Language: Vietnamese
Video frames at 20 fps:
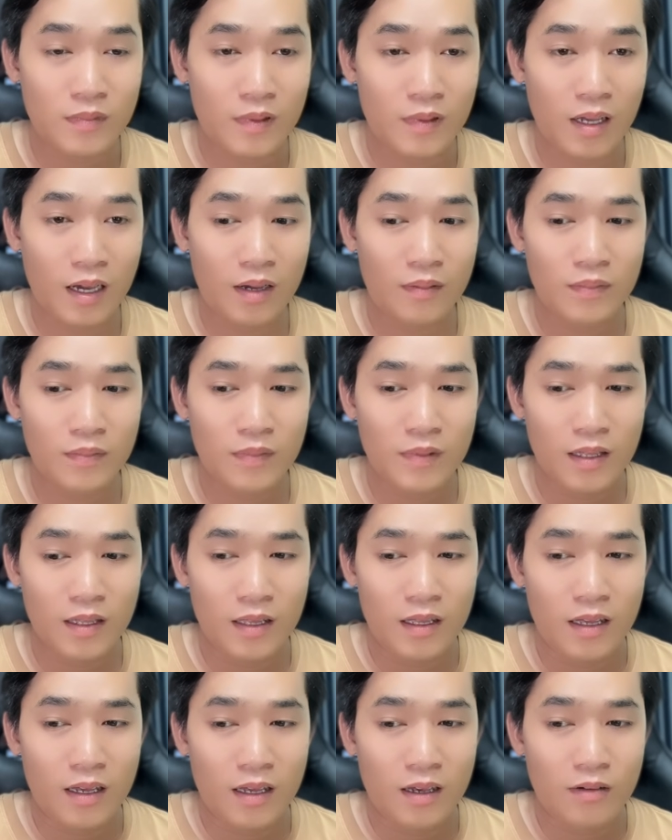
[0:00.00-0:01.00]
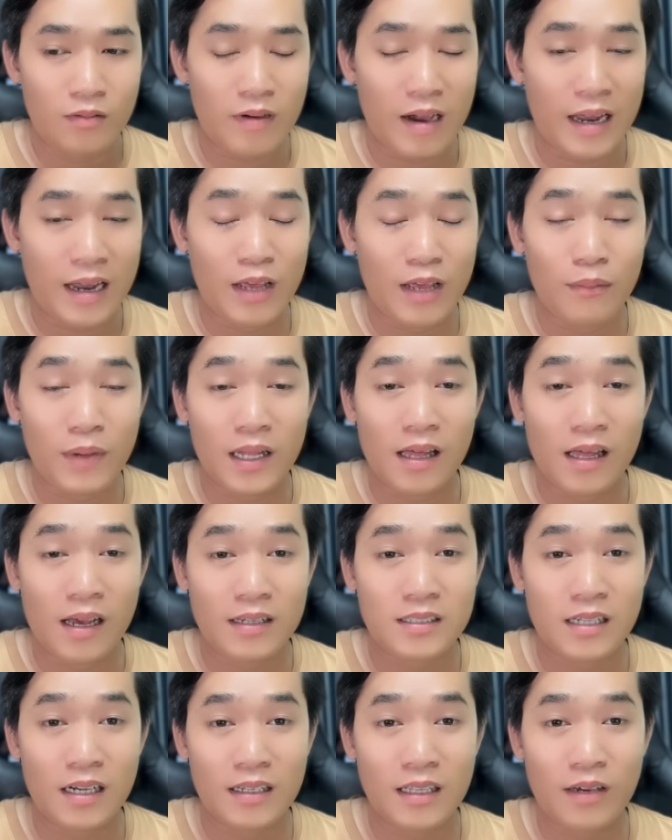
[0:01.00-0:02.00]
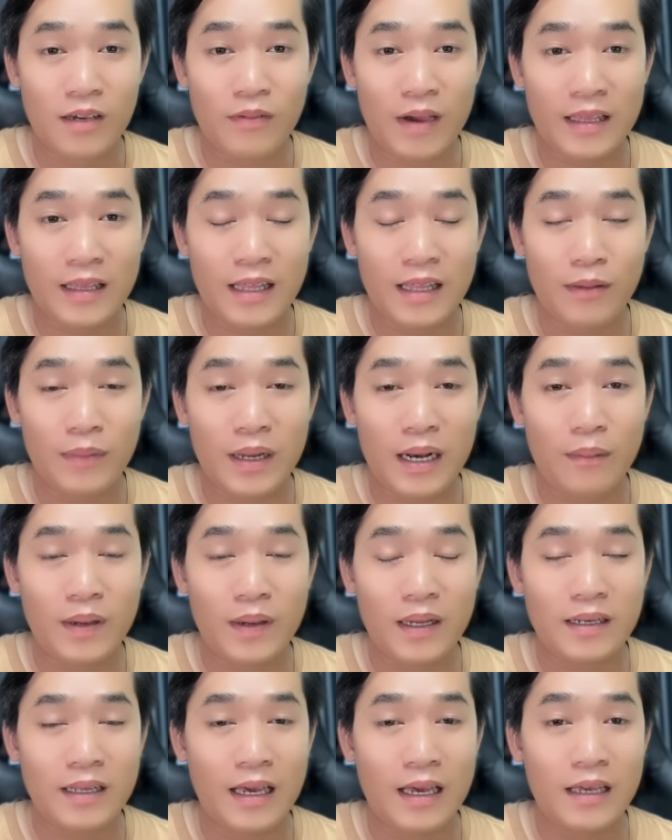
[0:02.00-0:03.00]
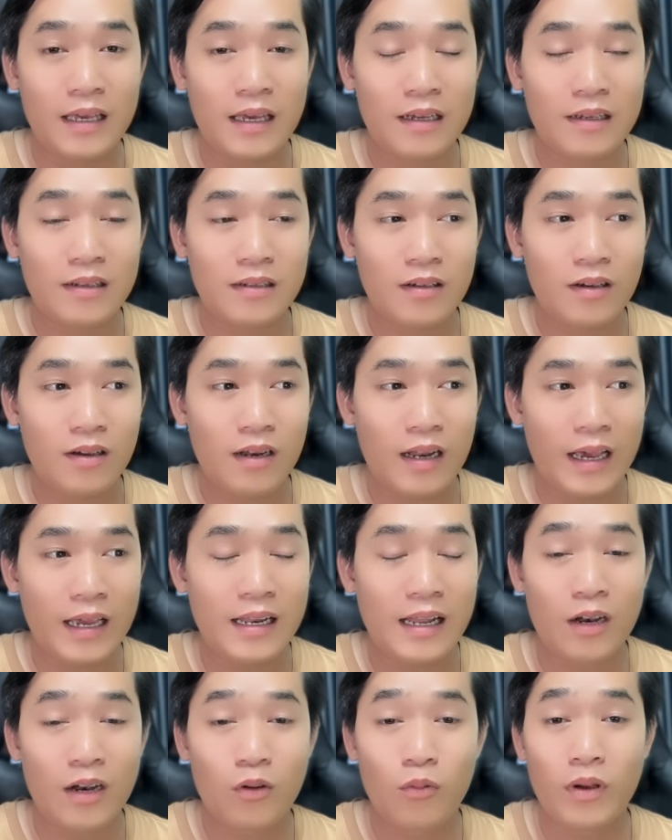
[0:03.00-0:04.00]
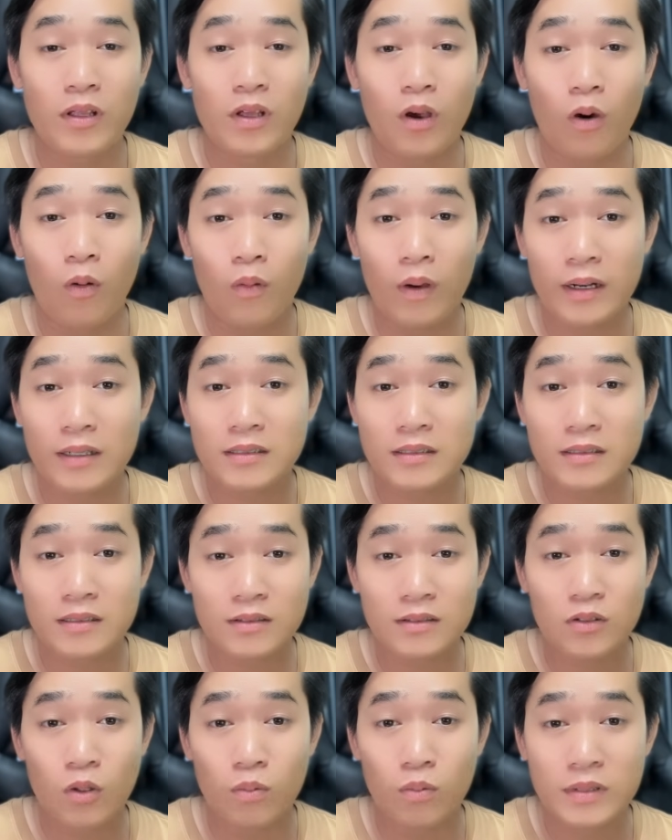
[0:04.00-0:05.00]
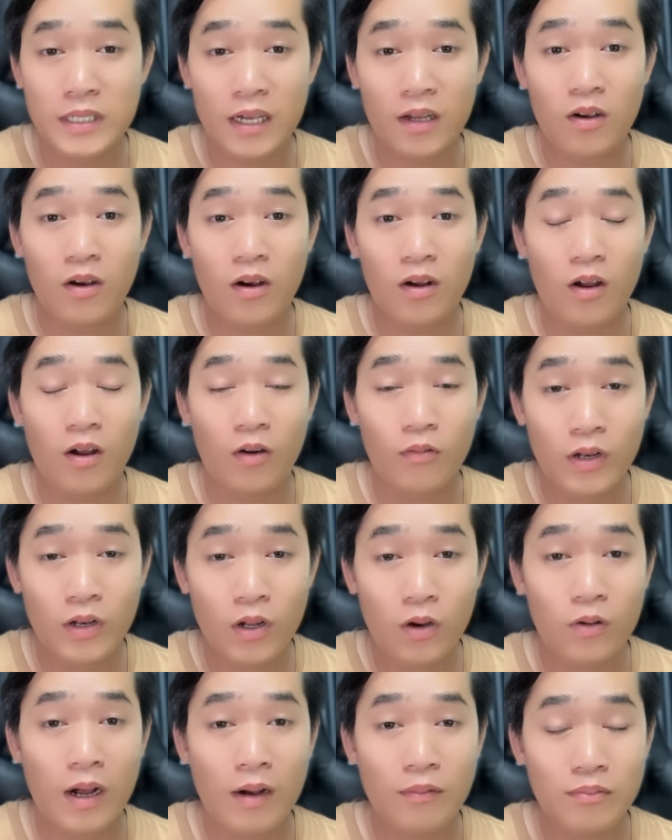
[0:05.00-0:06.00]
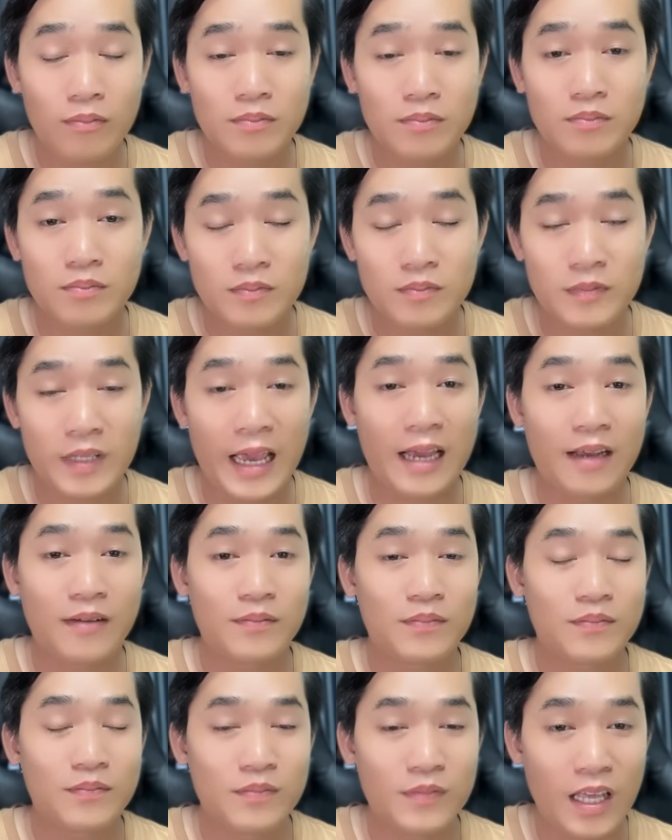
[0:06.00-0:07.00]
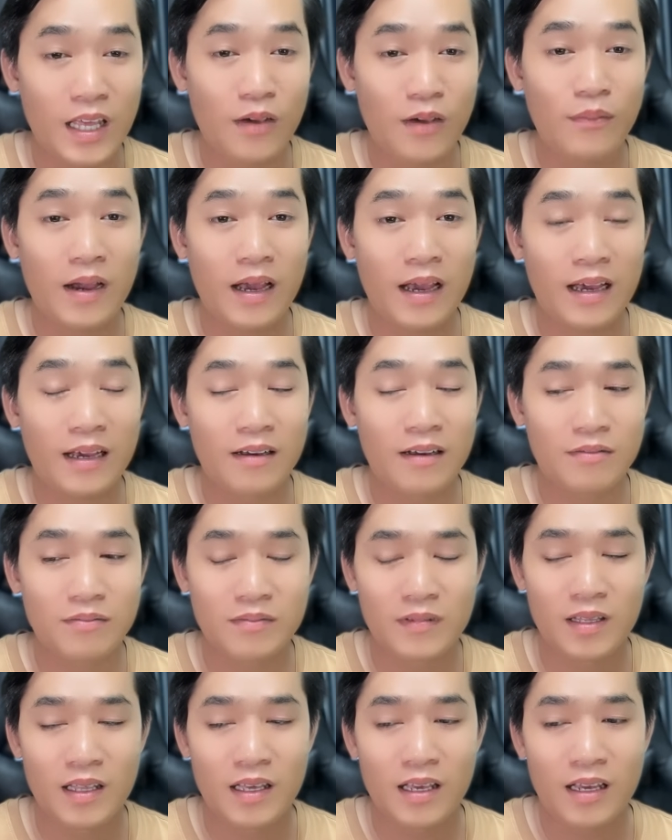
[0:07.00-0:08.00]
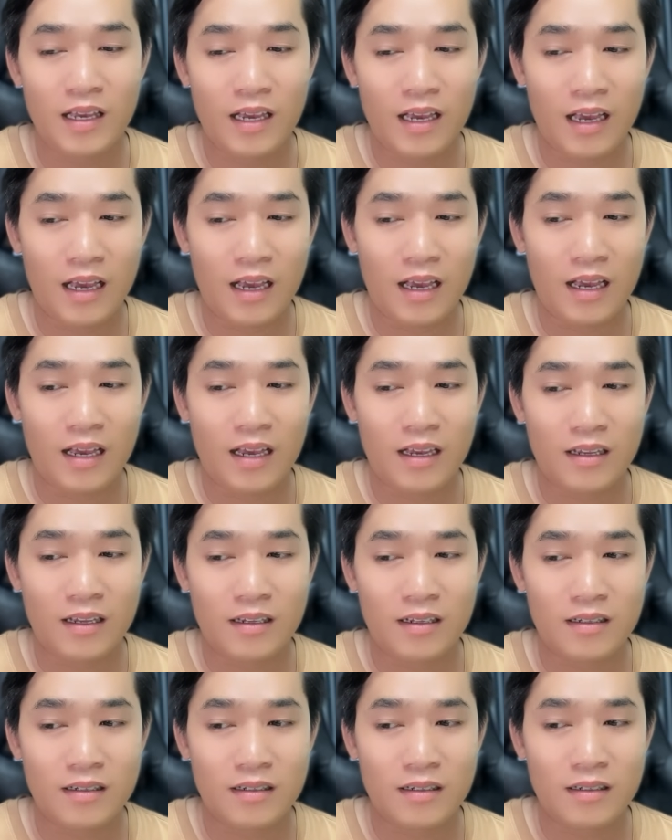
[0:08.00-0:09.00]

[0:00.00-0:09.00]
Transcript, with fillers: đó và nếu mà thật sự như vậy thì 15 ít nghĩ có lẽ là anh Nguyên Vũ anh cũng sẽ có đoạn video gốc nha nếu mà à,